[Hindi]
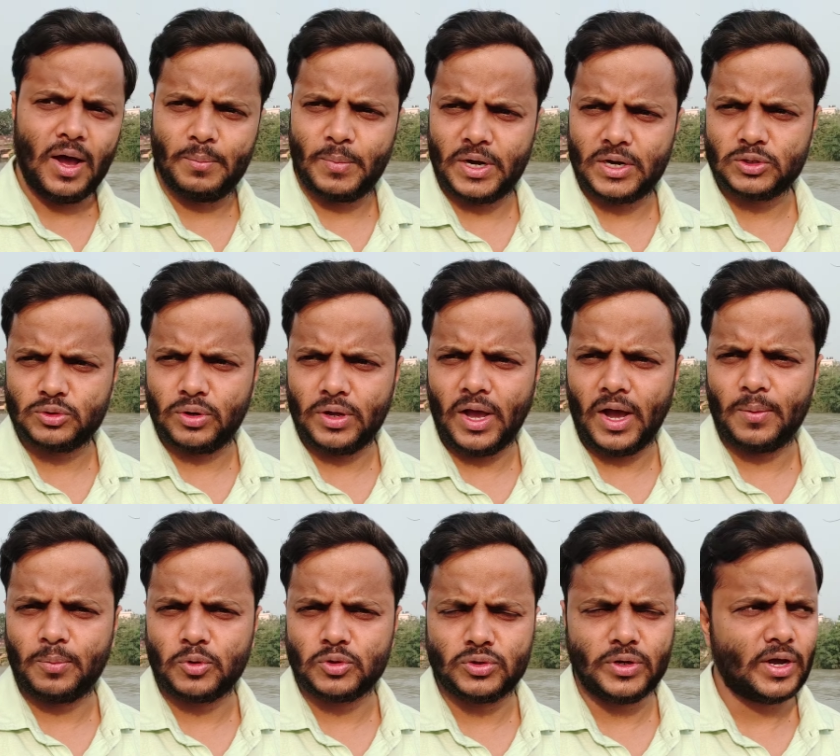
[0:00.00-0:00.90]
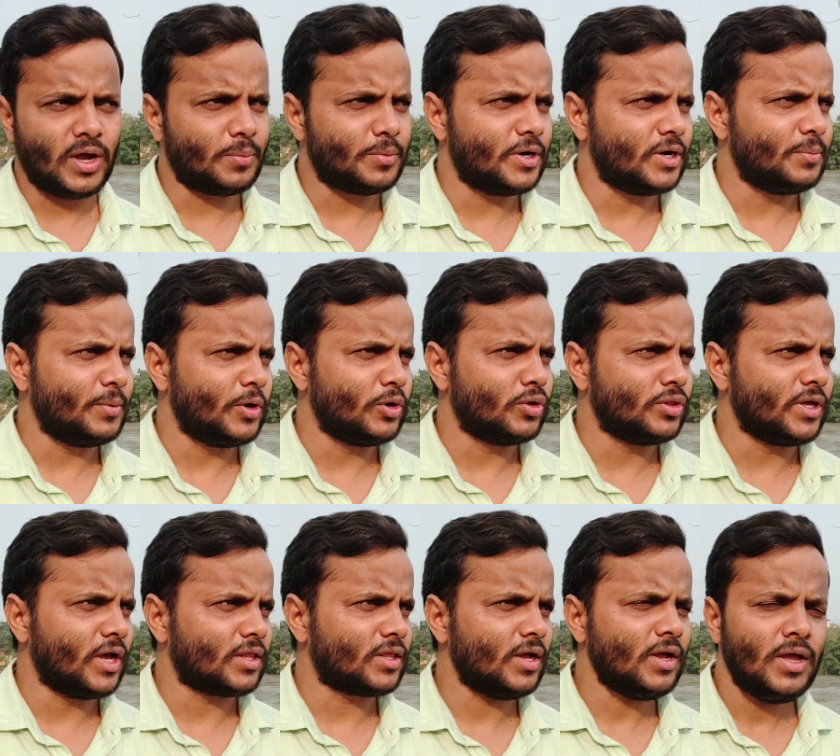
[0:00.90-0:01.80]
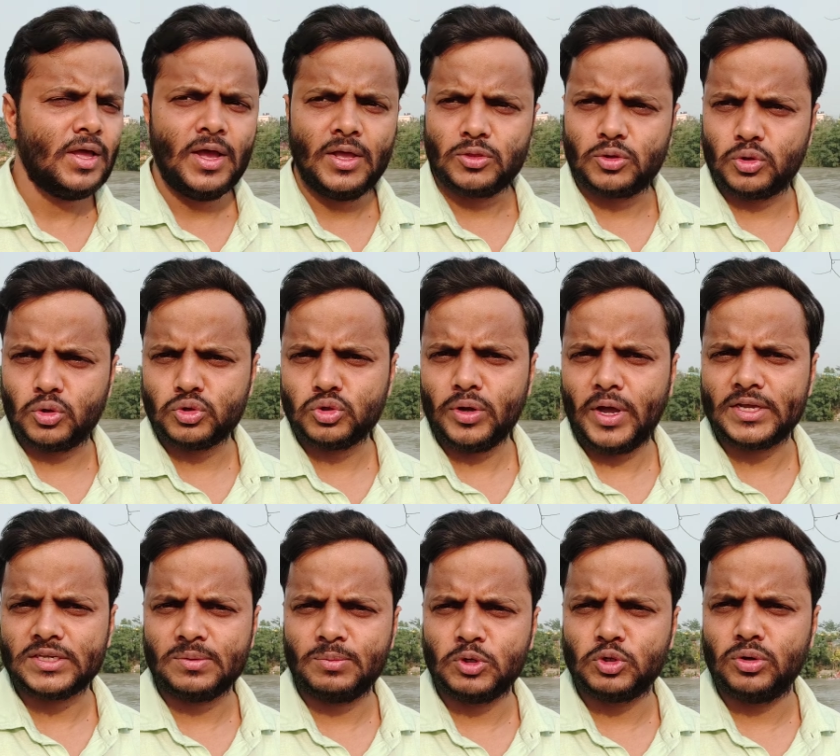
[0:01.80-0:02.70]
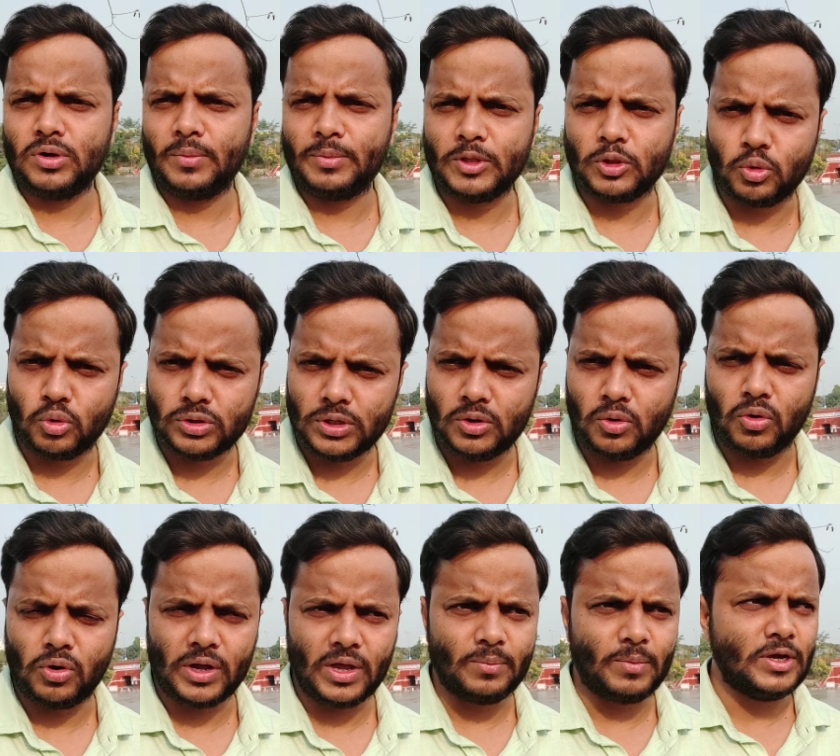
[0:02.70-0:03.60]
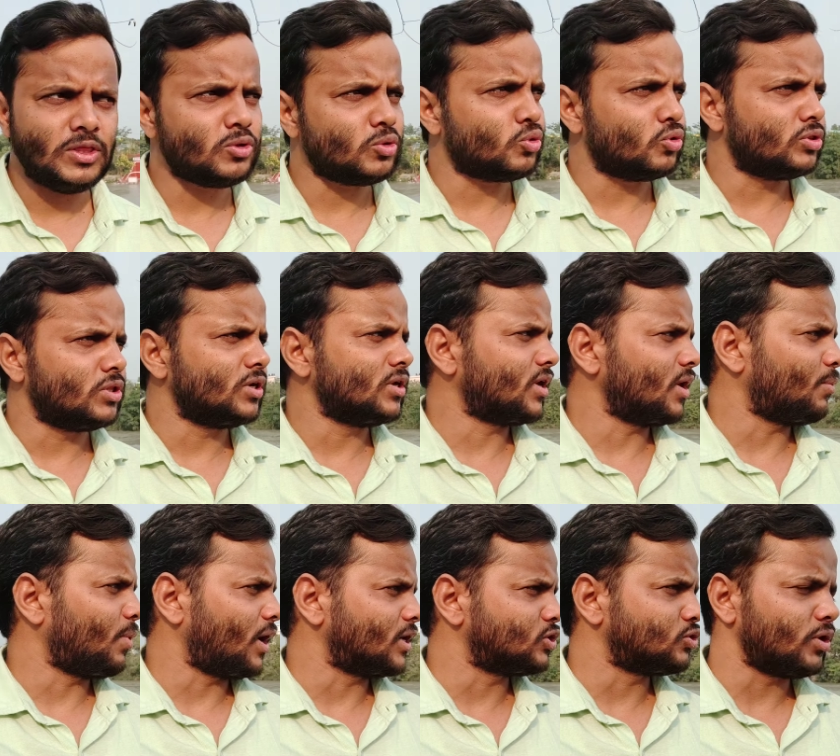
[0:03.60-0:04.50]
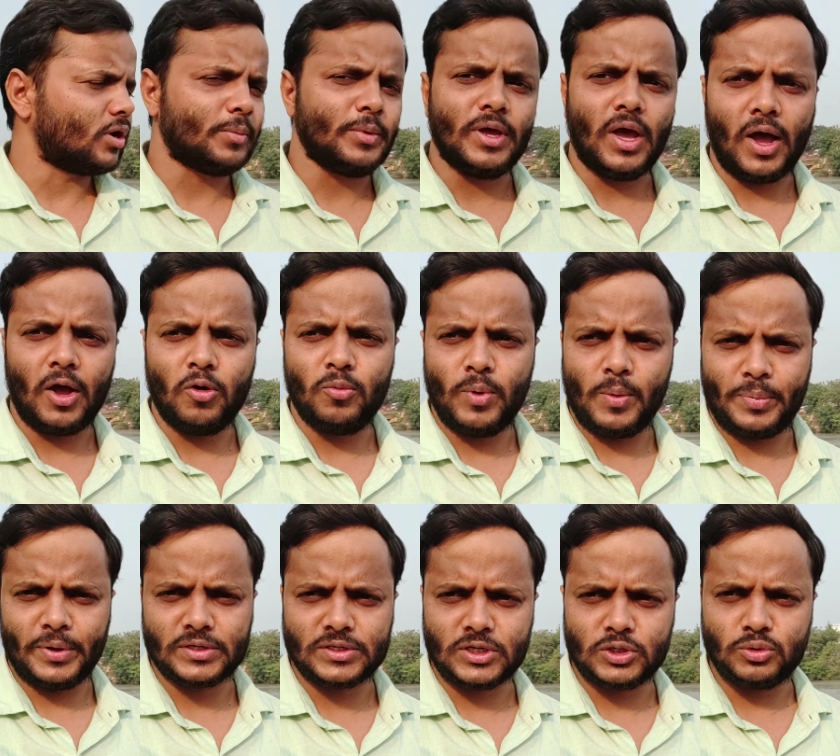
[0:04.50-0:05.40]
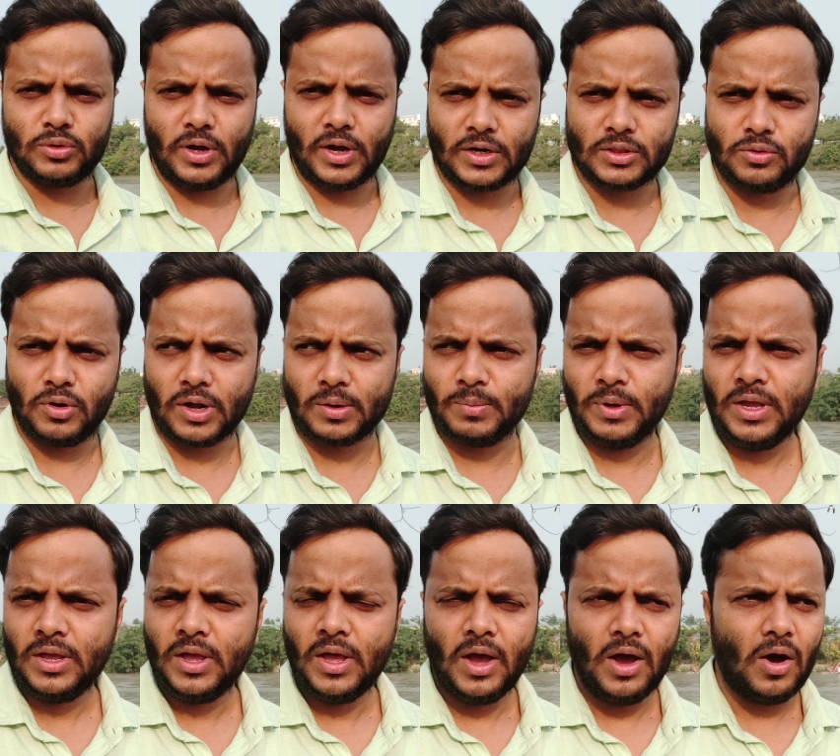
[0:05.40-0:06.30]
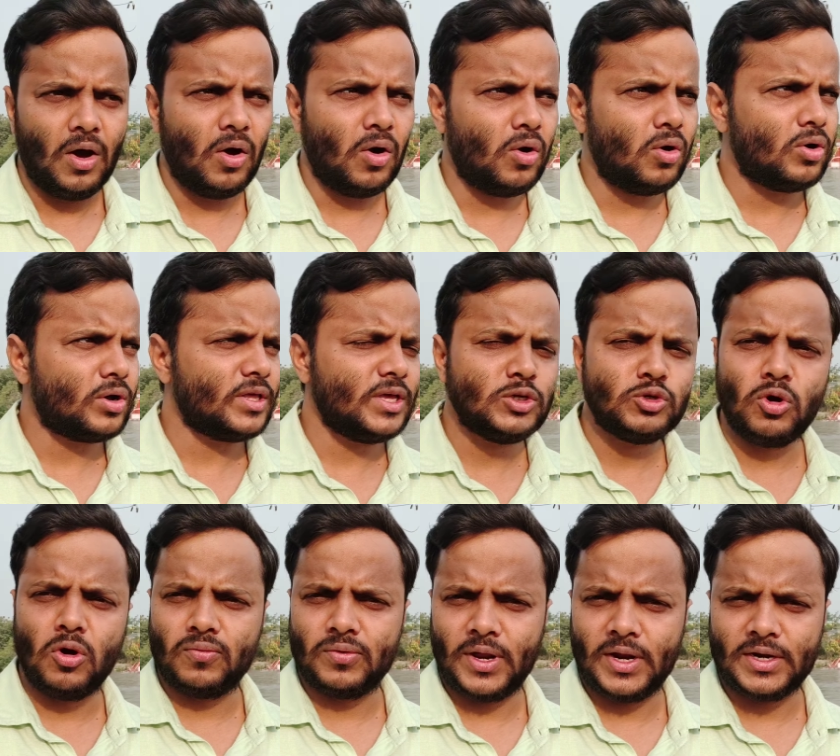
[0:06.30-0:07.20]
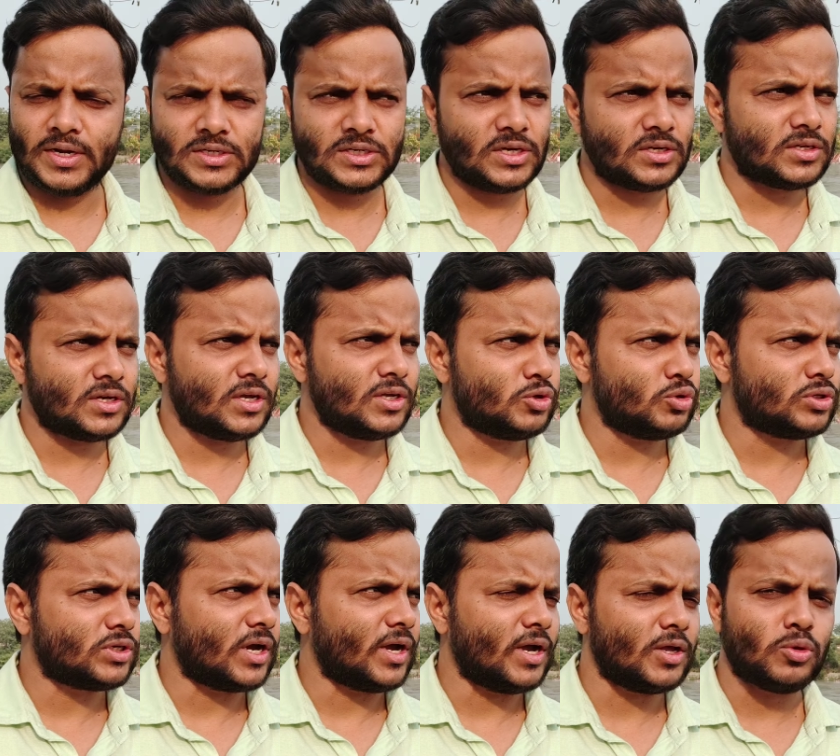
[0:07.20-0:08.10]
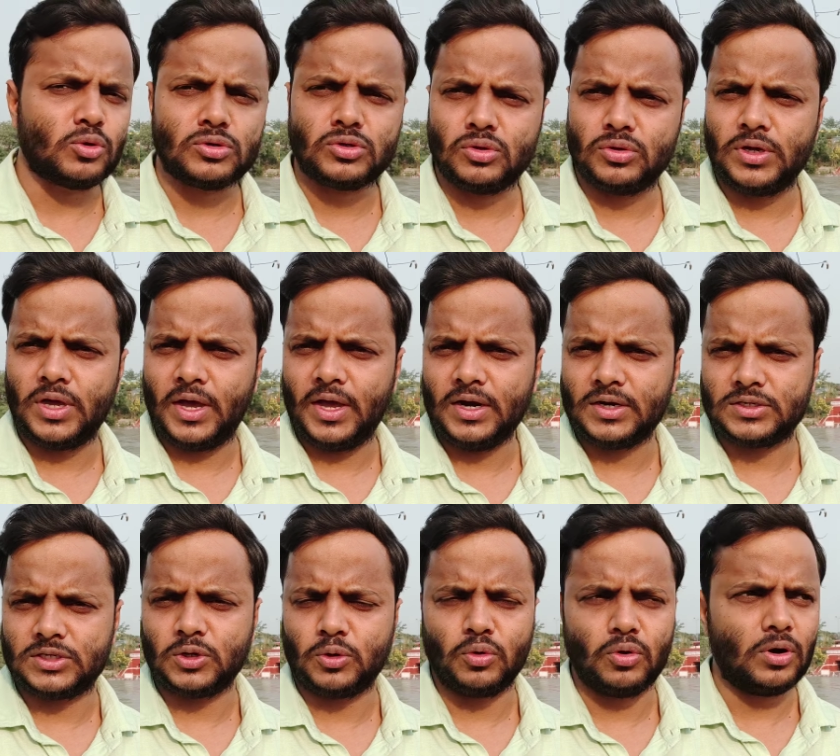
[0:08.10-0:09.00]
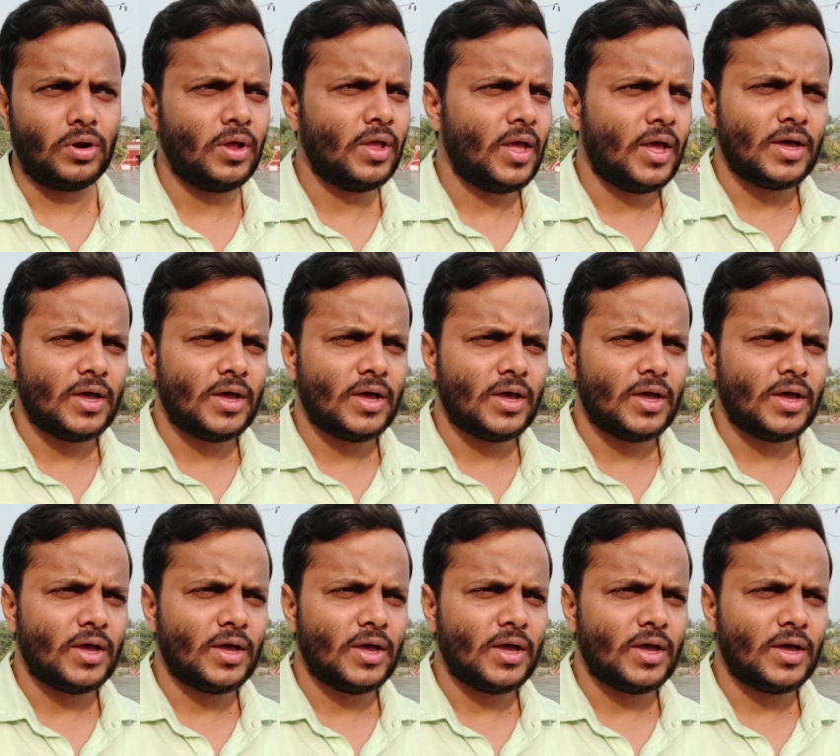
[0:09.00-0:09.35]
मैंने जो है आपको जो है एक अपडेट वीडियो दिया था तो दोस्तों ऐसे में जो है अभी दो दिन हो गए भाई तो दो दिन के बाद जो है अभी आया हूँ मैं फिर से जो है हरिद्वार में और ये जो ऑफलाइन रजिस्ट्रेशन की जो जगह है दोस्तों ये है ऋषिकुल